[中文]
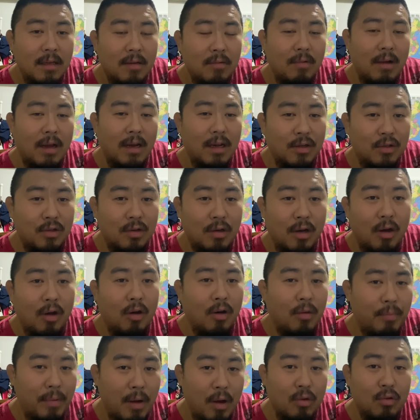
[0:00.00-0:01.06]
完了之
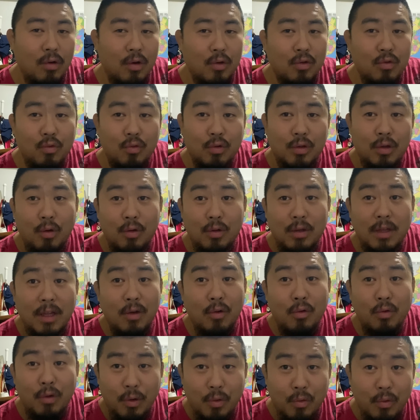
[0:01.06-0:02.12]
后，包括骨头能
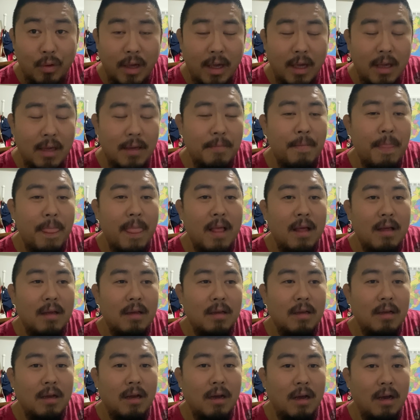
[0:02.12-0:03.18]
回归
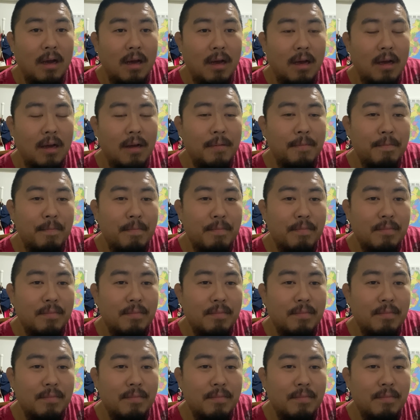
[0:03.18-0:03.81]
啊，